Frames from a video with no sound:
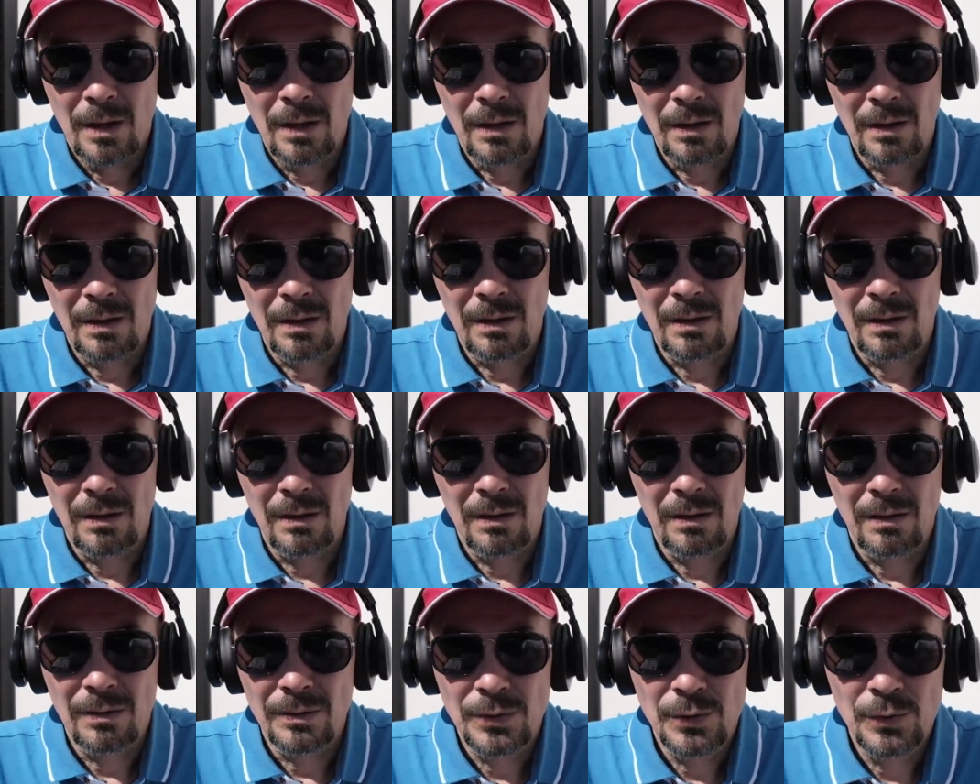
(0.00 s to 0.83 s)

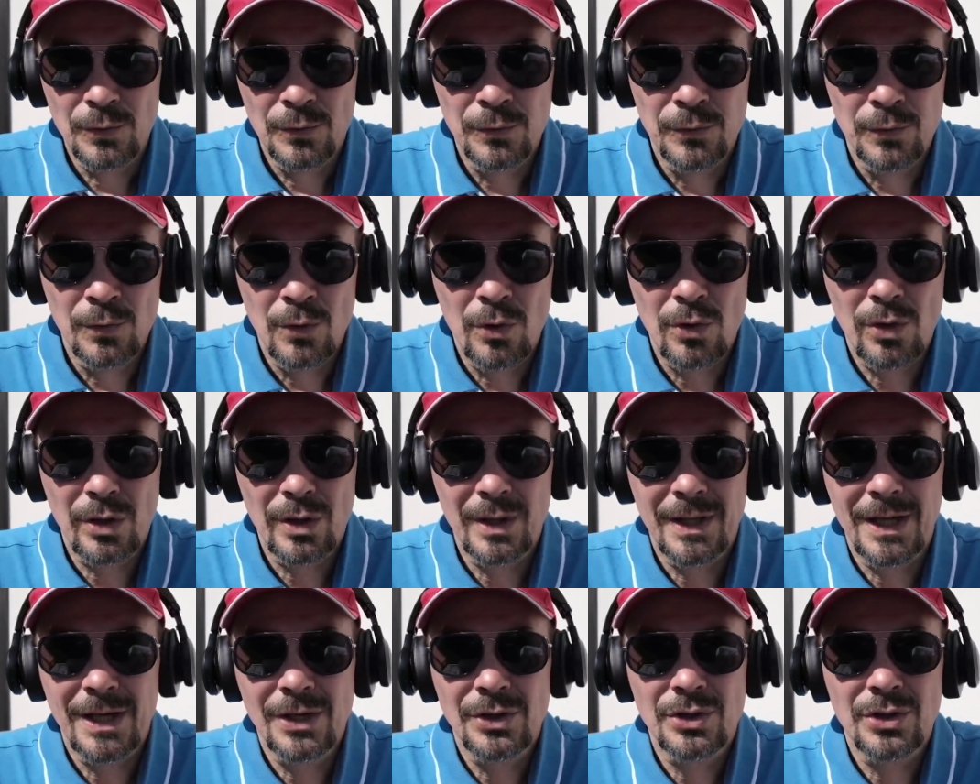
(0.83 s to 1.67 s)
А Дюфор
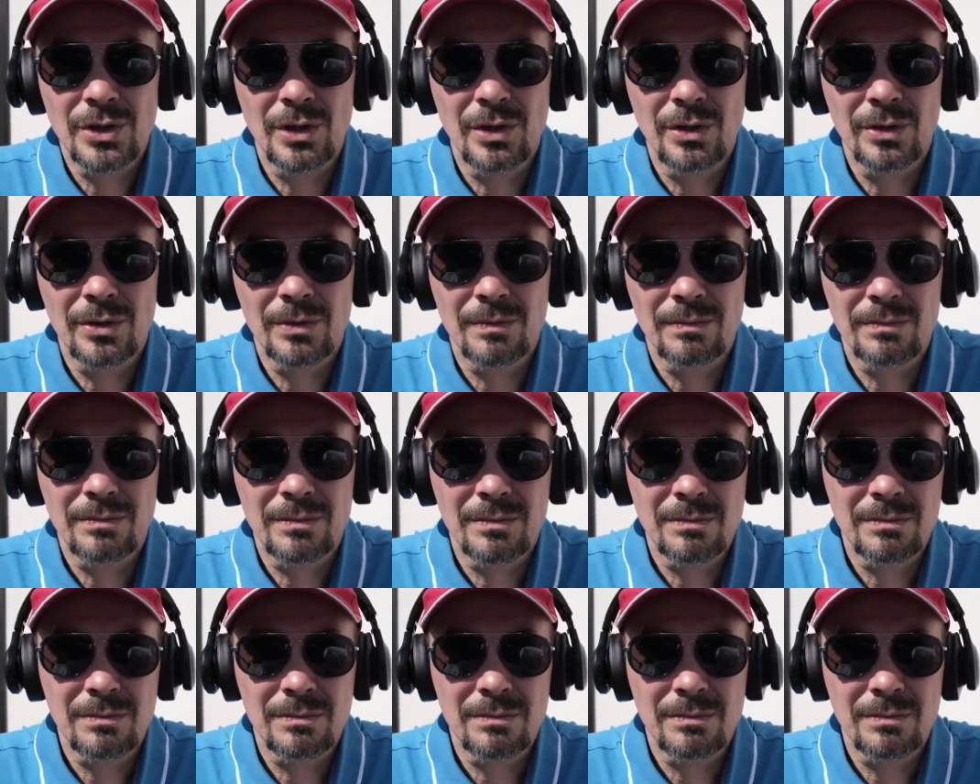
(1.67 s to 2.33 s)
начал